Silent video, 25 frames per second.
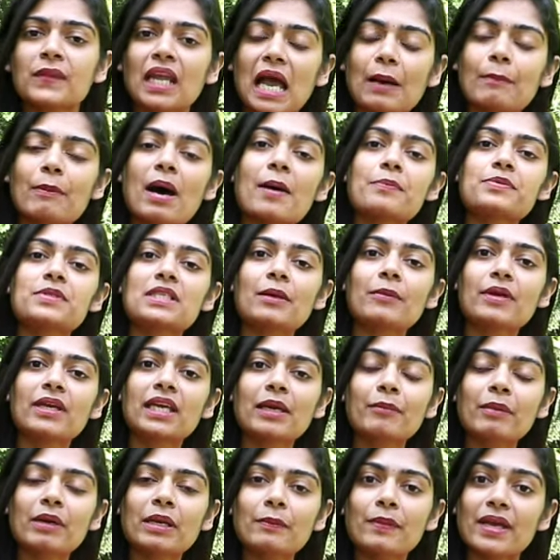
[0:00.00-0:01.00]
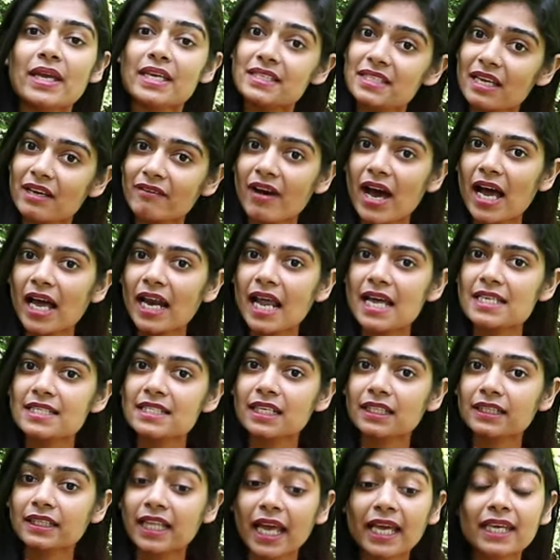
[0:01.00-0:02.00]
अब आप सभी के मन में एक सवाल आ
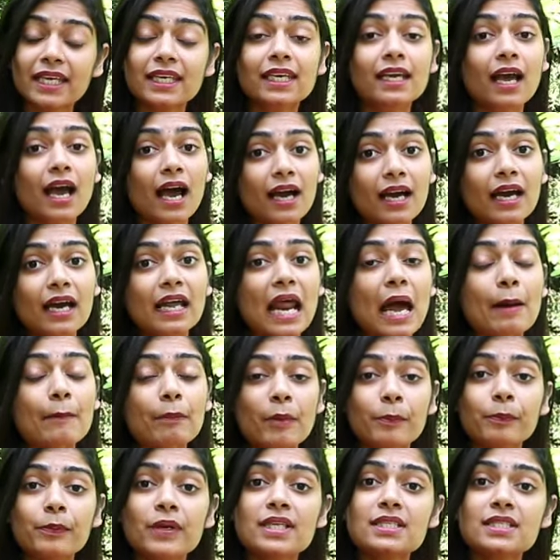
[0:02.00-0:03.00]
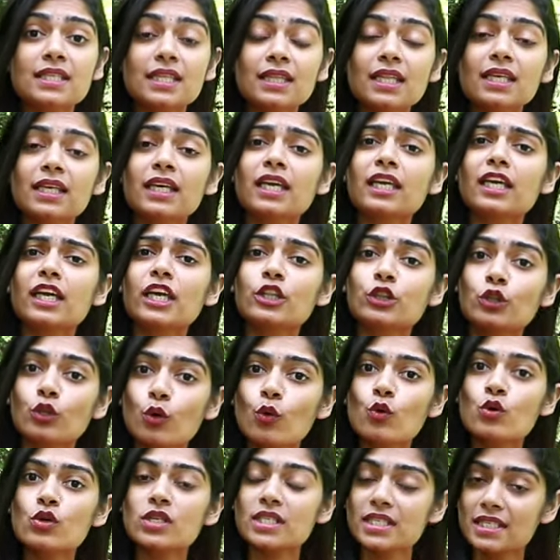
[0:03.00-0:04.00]
सकता है कि अगर आप अपने ज़िंदगी के
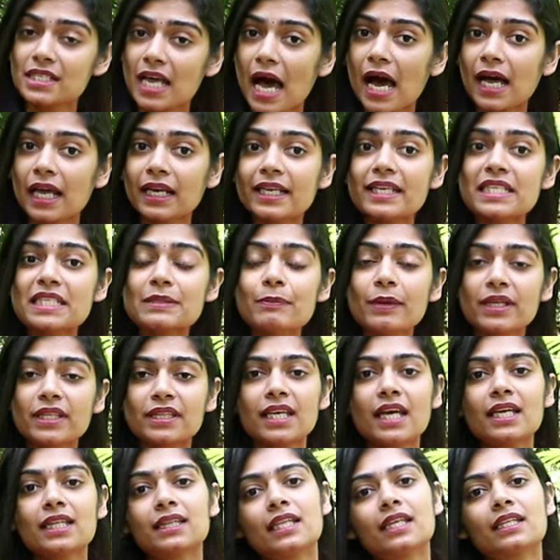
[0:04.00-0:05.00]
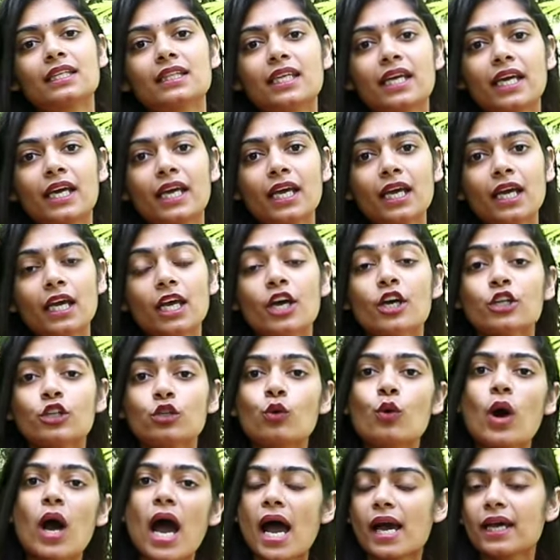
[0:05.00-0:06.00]
दो साल इसमें दे देते हैं
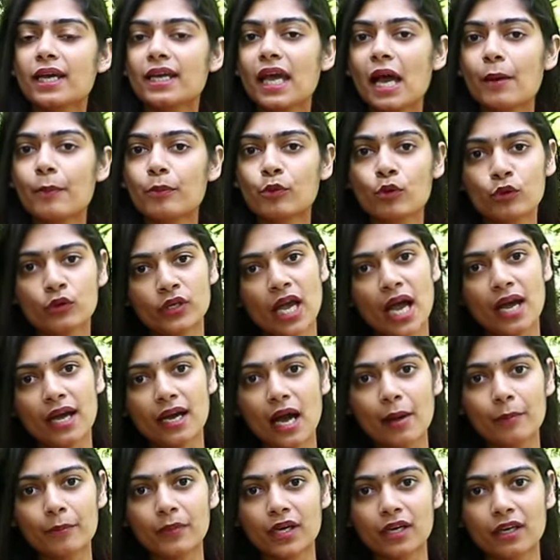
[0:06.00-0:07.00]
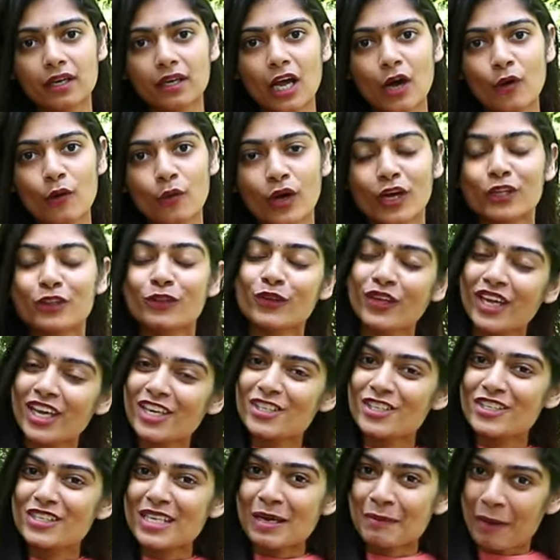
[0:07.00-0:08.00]
तो आगे आपको क्या काम करना होगा तो ये
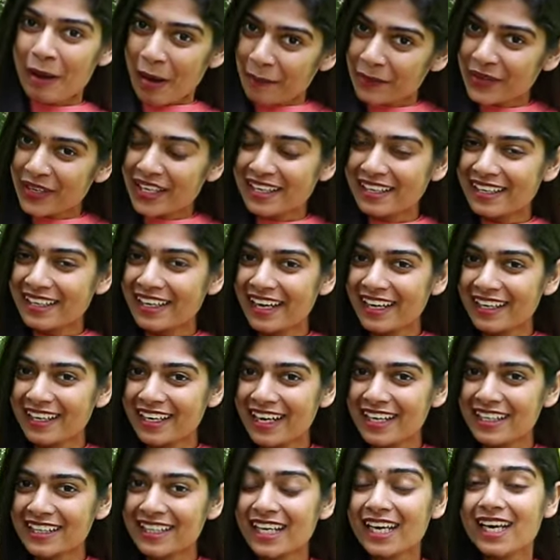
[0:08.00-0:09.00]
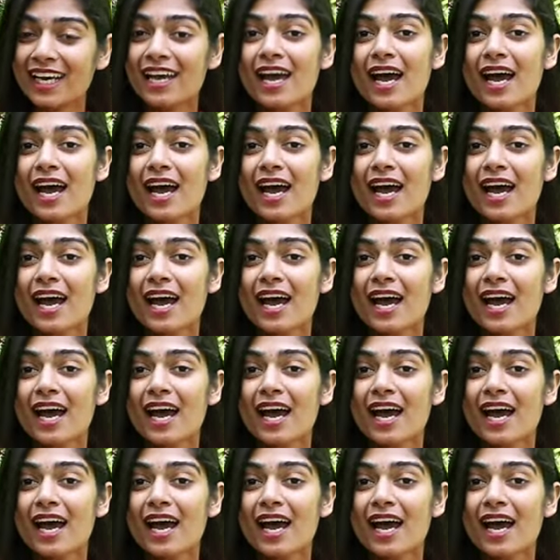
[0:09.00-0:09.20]
चीज़ हम आपकी क्लियर कर दें